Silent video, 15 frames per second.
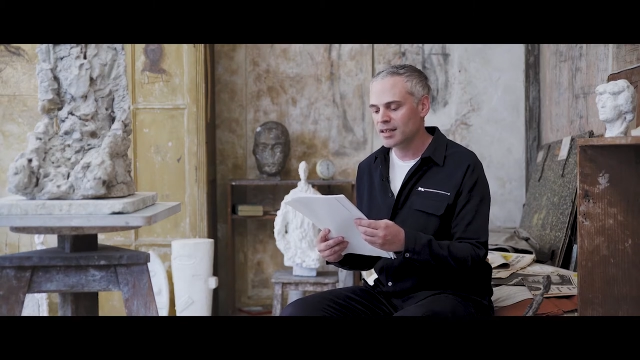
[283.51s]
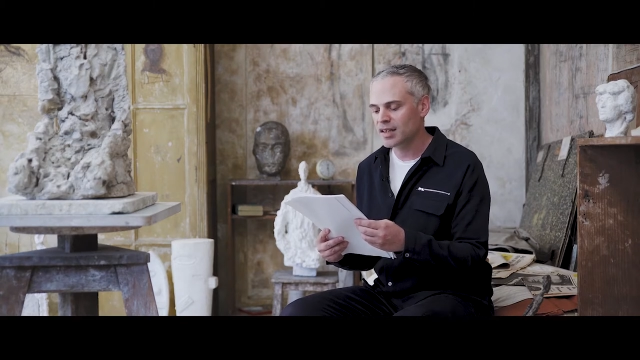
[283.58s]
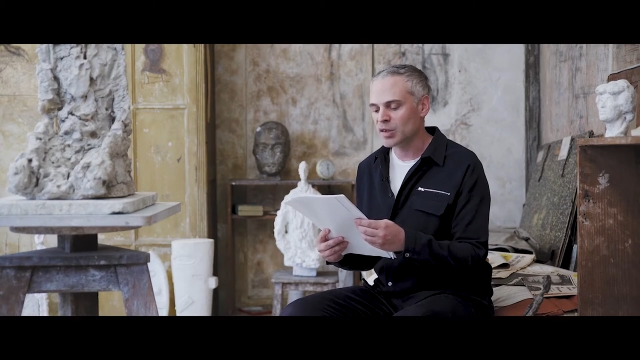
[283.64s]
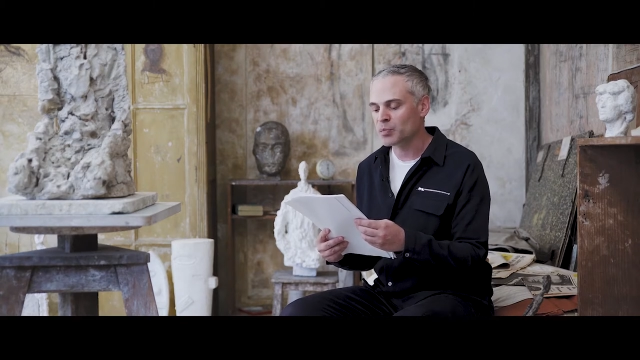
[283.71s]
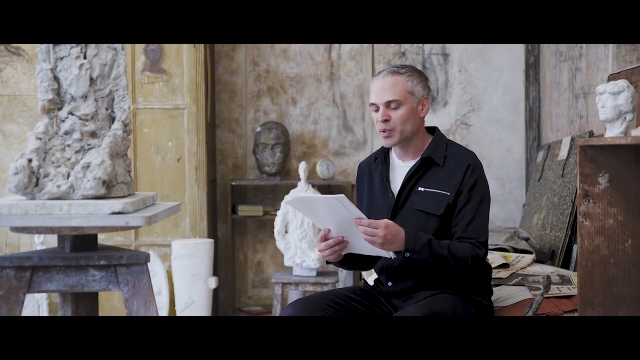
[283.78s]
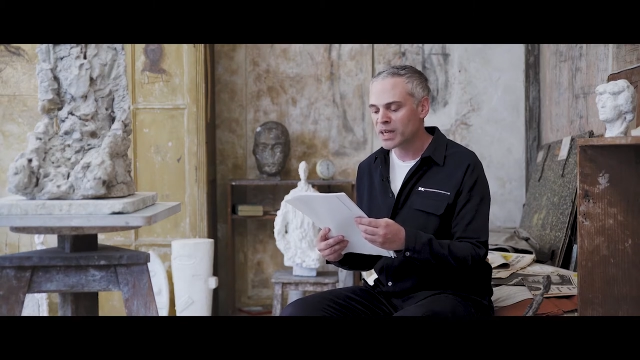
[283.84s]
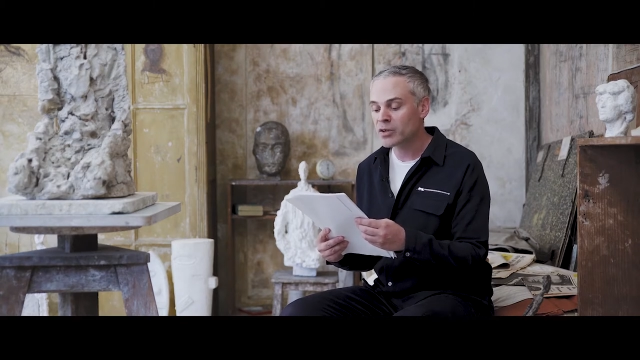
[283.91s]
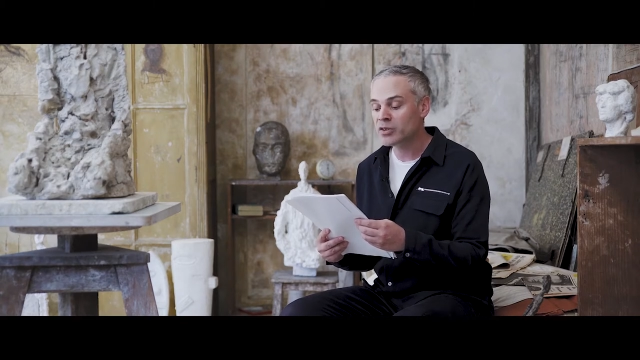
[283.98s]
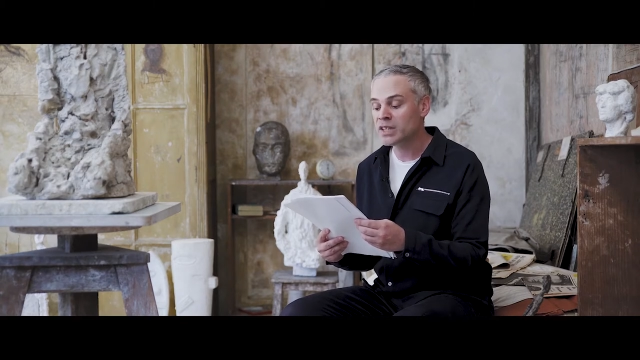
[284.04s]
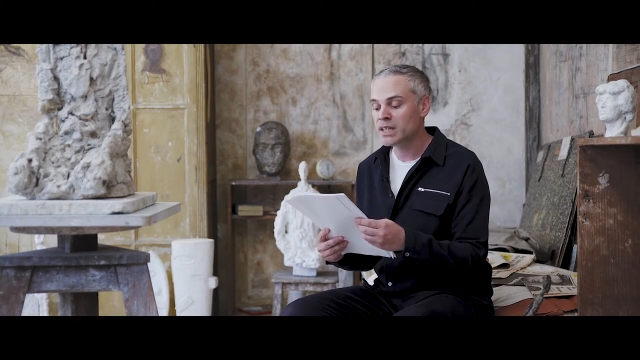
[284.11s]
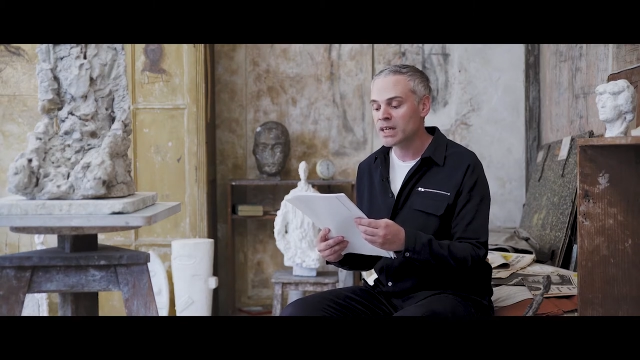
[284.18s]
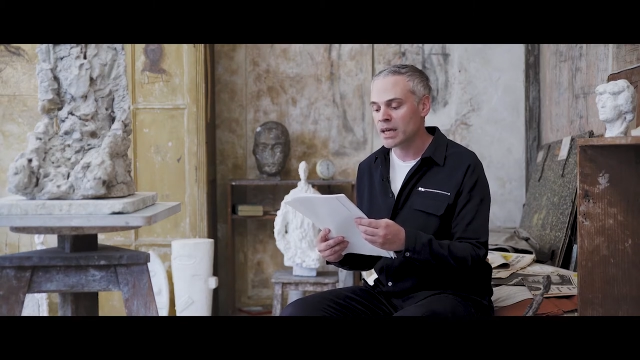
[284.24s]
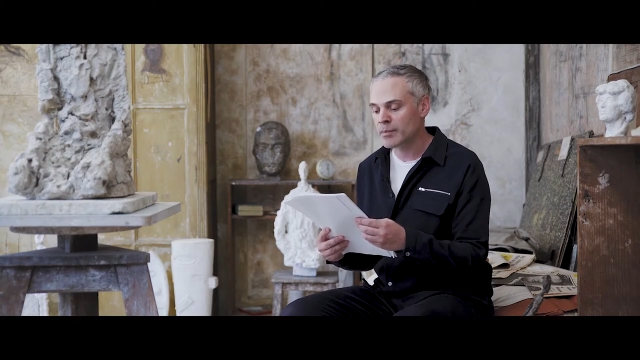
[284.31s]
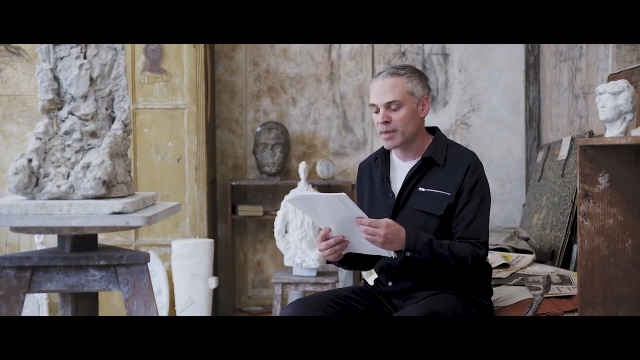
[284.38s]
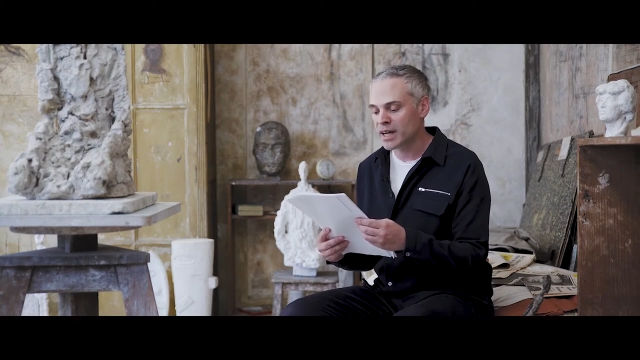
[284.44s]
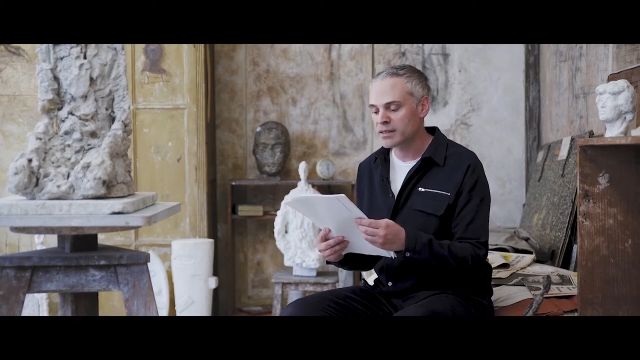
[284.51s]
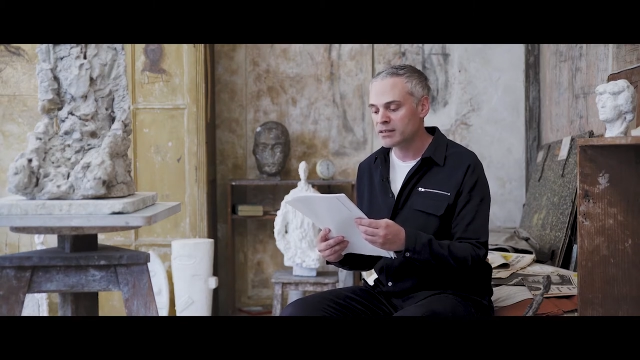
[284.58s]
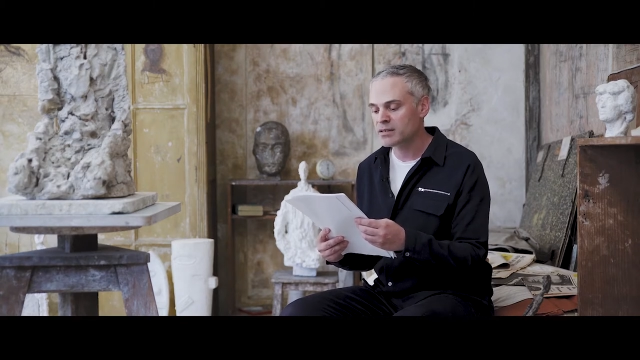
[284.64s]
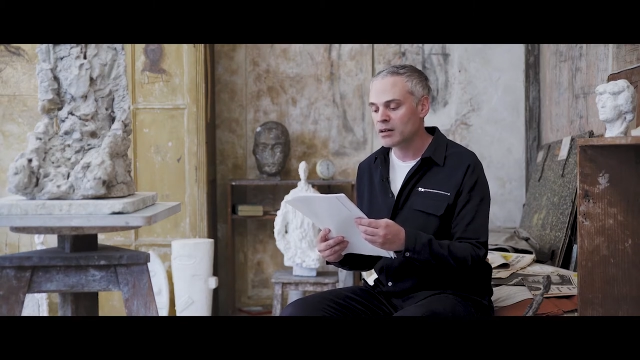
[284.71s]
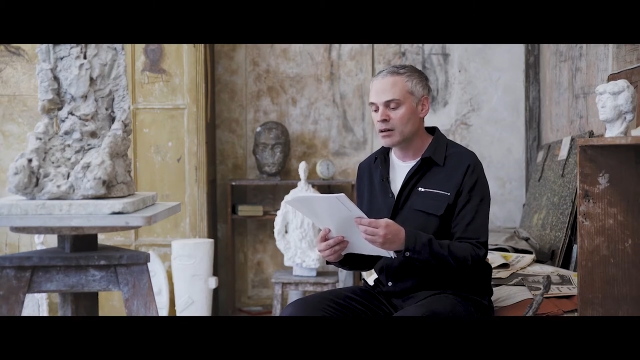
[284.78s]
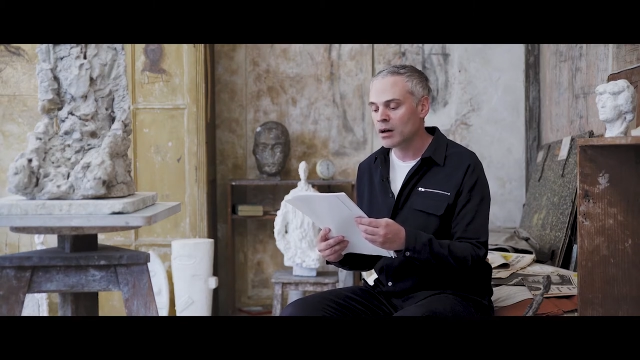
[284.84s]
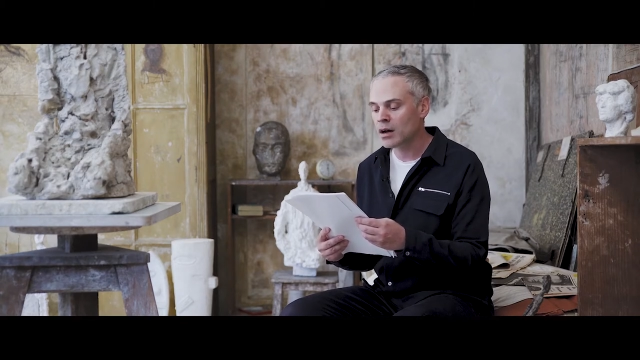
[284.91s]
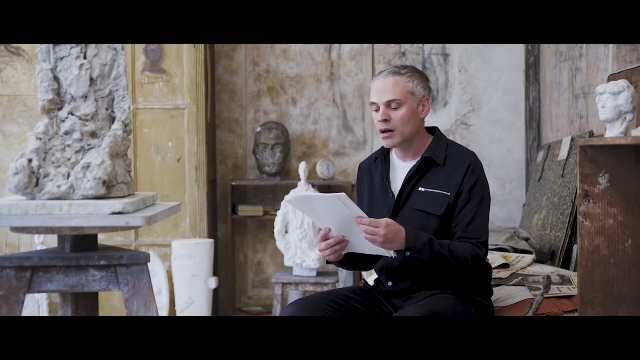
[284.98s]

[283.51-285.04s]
Brigoni et Meisser